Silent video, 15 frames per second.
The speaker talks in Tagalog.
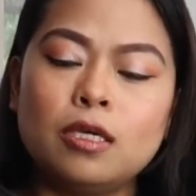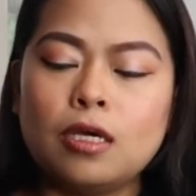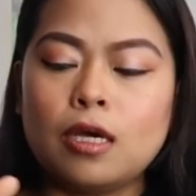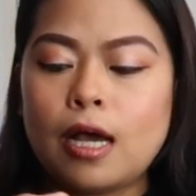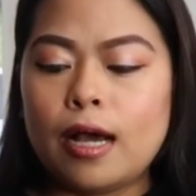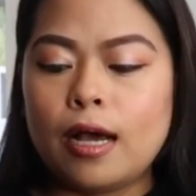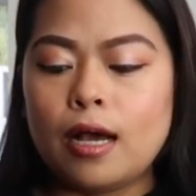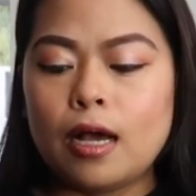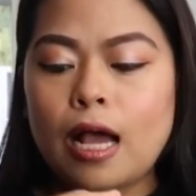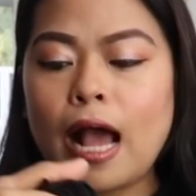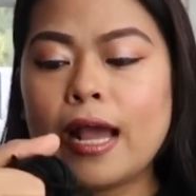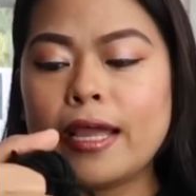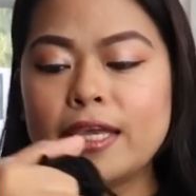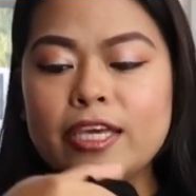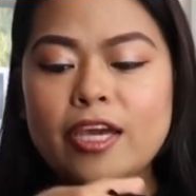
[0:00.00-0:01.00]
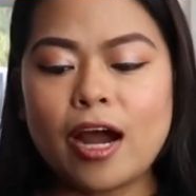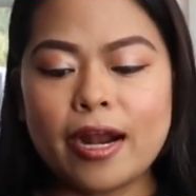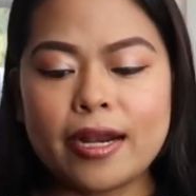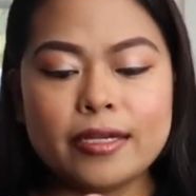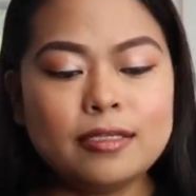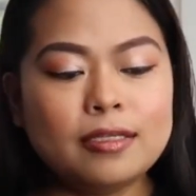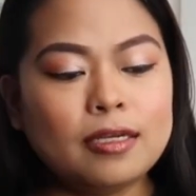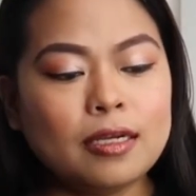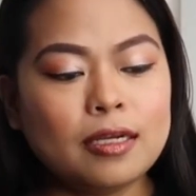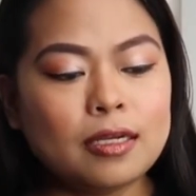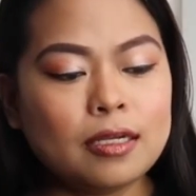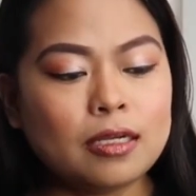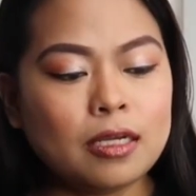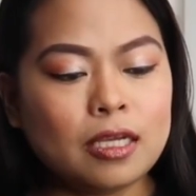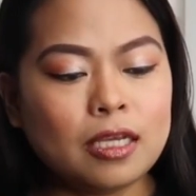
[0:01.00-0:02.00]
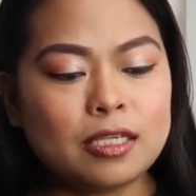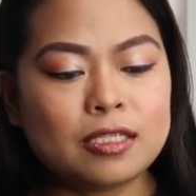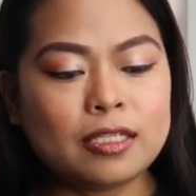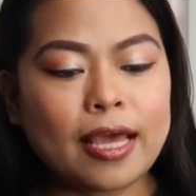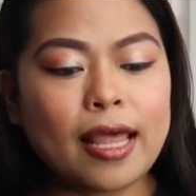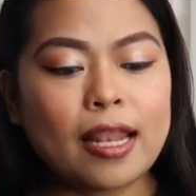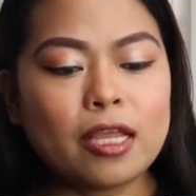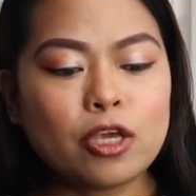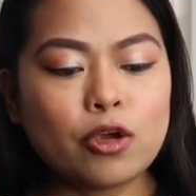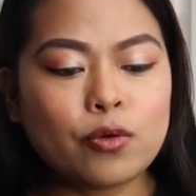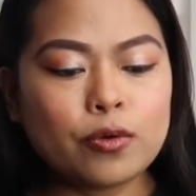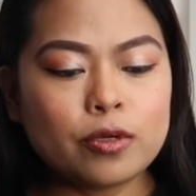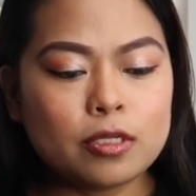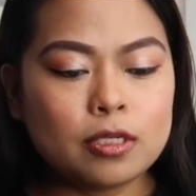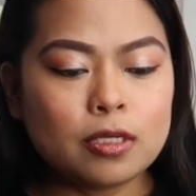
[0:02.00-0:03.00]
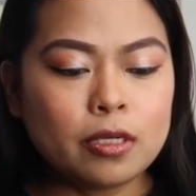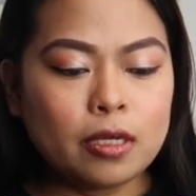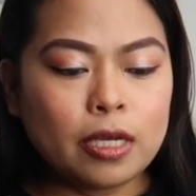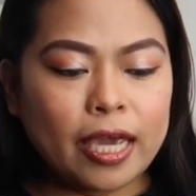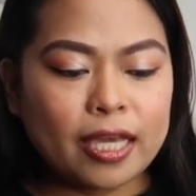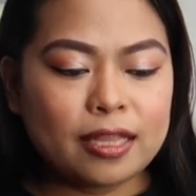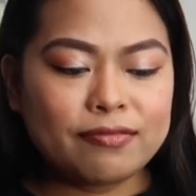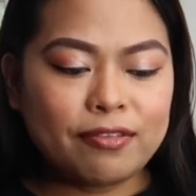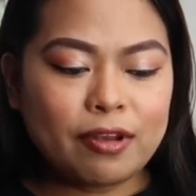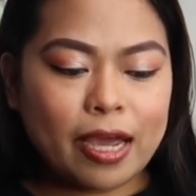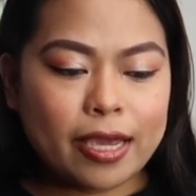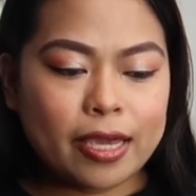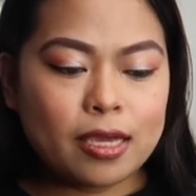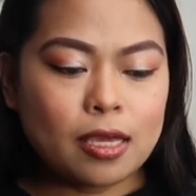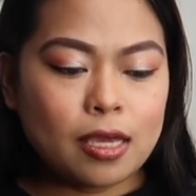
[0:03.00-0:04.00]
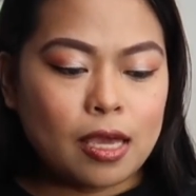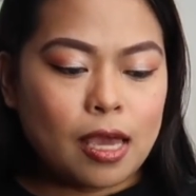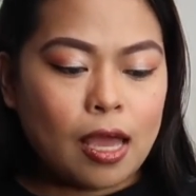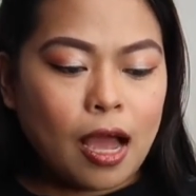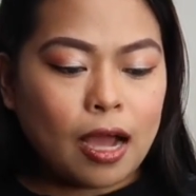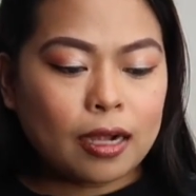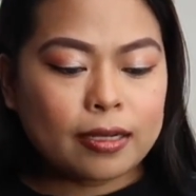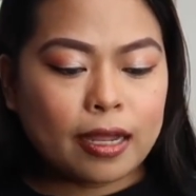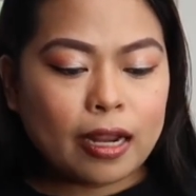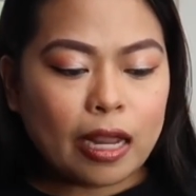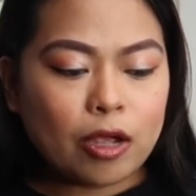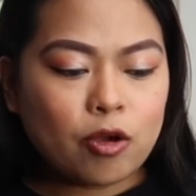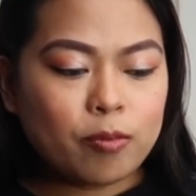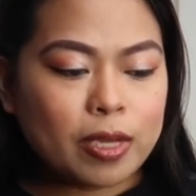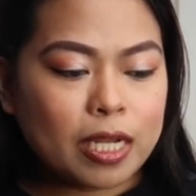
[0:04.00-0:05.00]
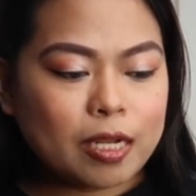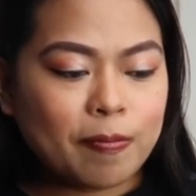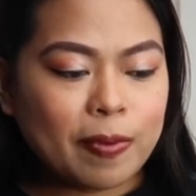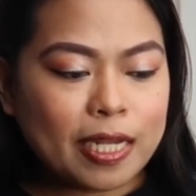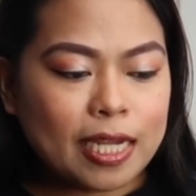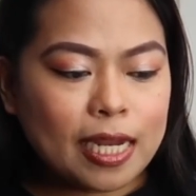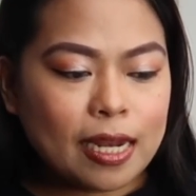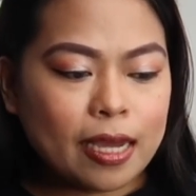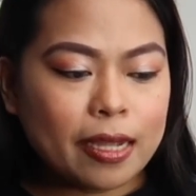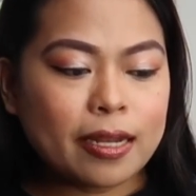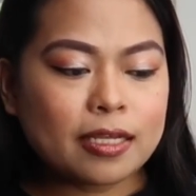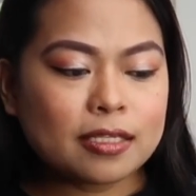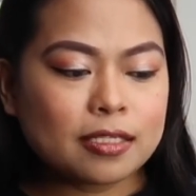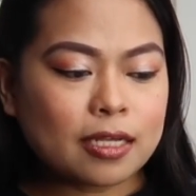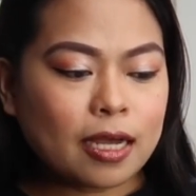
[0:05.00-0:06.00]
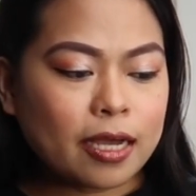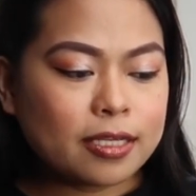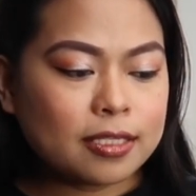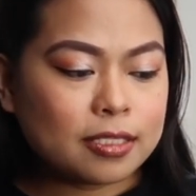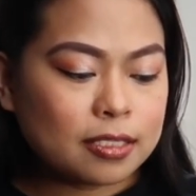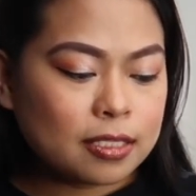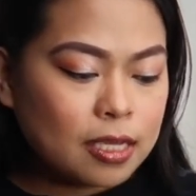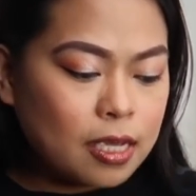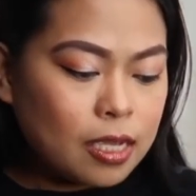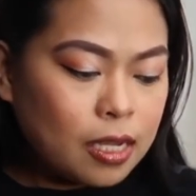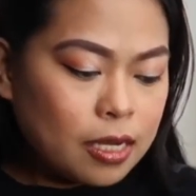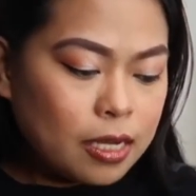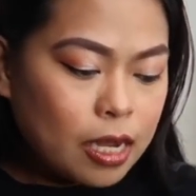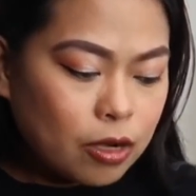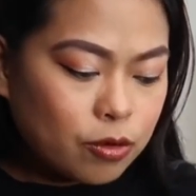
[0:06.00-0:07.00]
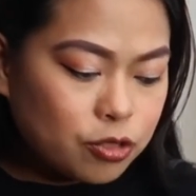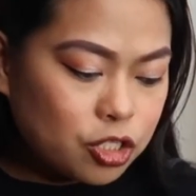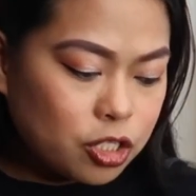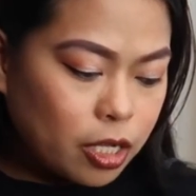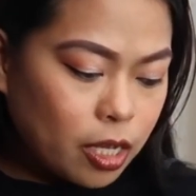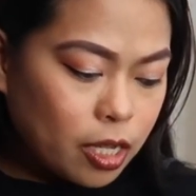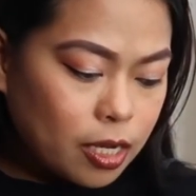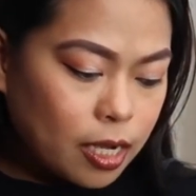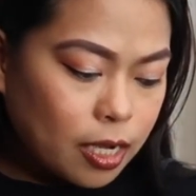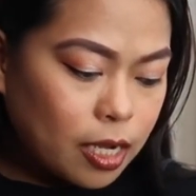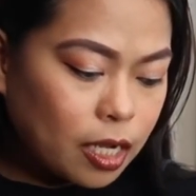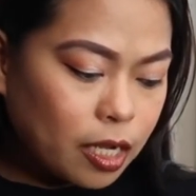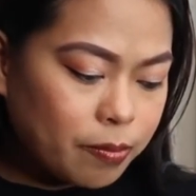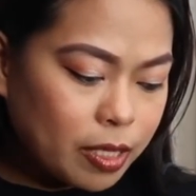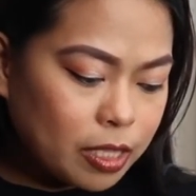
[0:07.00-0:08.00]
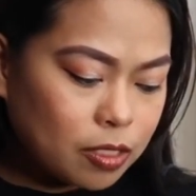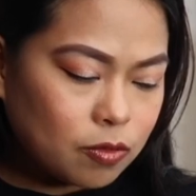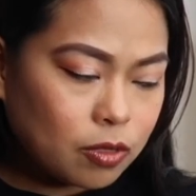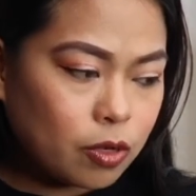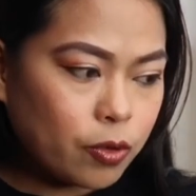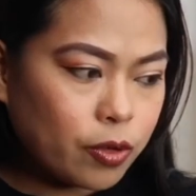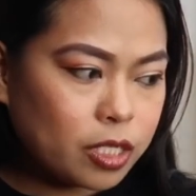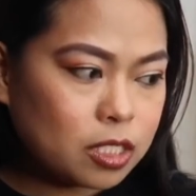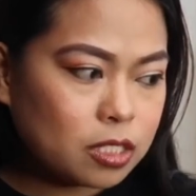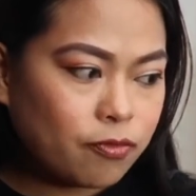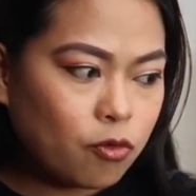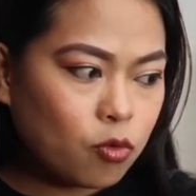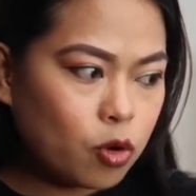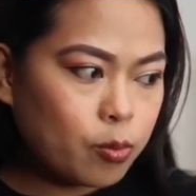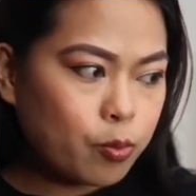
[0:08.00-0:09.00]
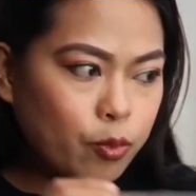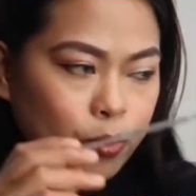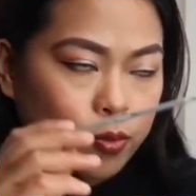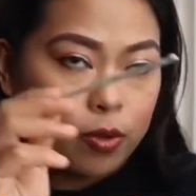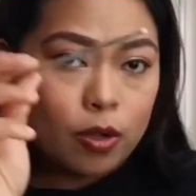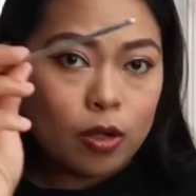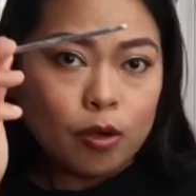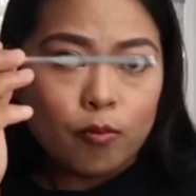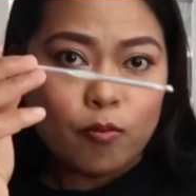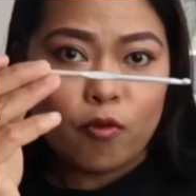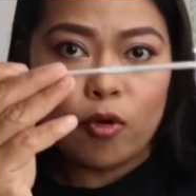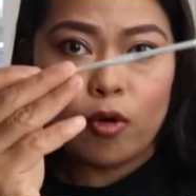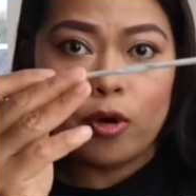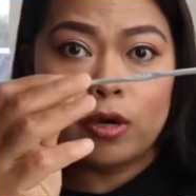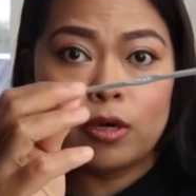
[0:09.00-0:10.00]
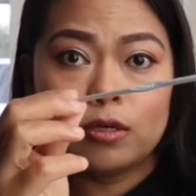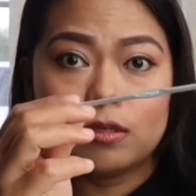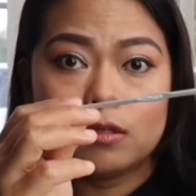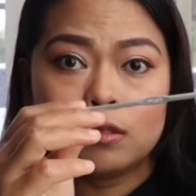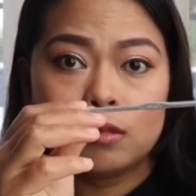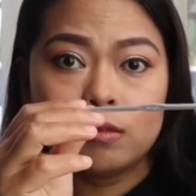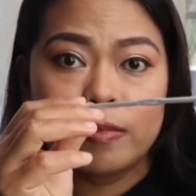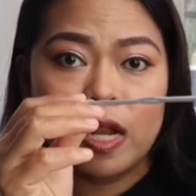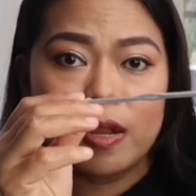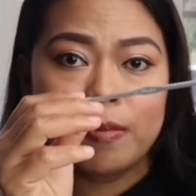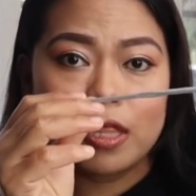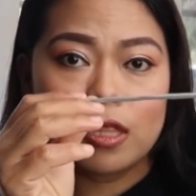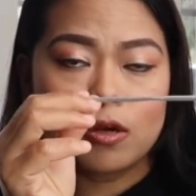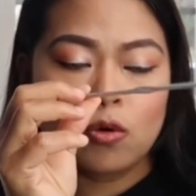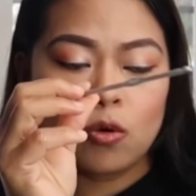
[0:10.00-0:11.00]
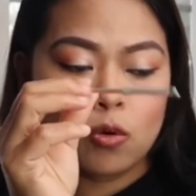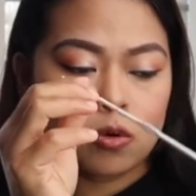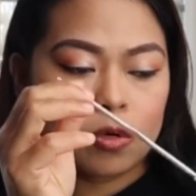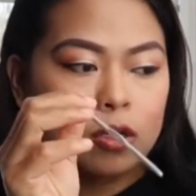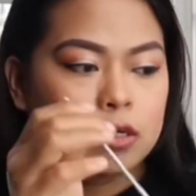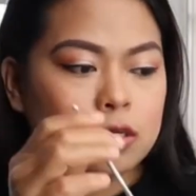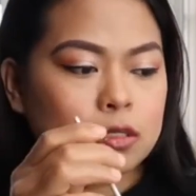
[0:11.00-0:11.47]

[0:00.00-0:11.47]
uh, yarn. Style yun it fly. Ang nirecommend naman nila na size na crochet na gagamitin ko is 4, 4 mm hook.